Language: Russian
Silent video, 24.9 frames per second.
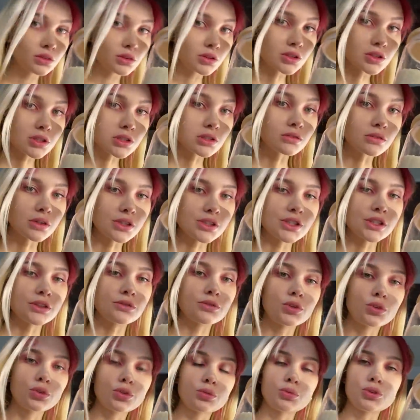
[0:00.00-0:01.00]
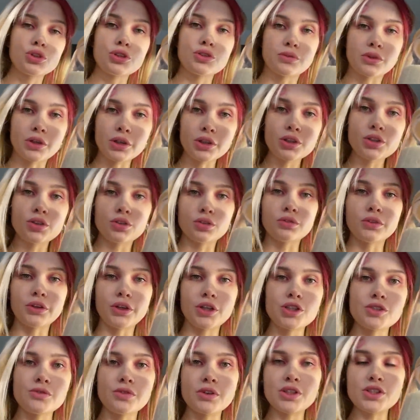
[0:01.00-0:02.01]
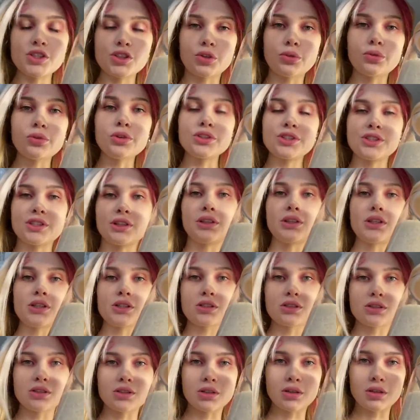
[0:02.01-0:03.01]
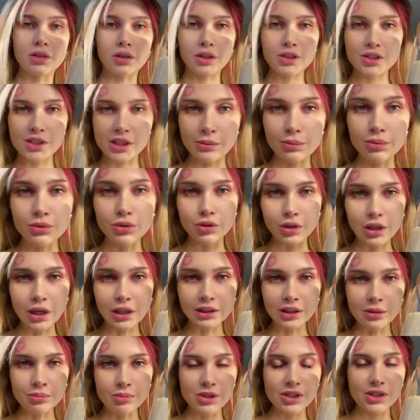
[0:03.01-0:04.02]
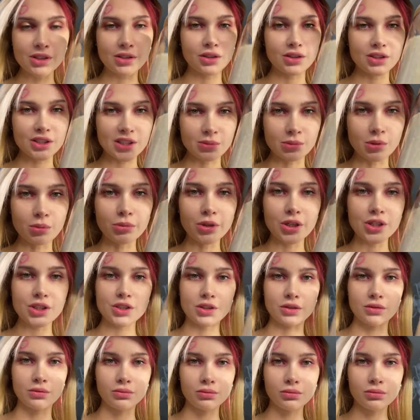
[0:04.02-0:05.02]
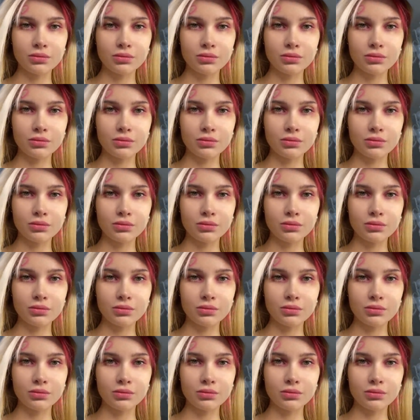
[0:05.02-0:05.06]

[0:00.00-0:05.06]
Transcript: Если у вас нет вдруг мультиварки, то варите в кастрюле согласно рецепту, как написано на самом рисе.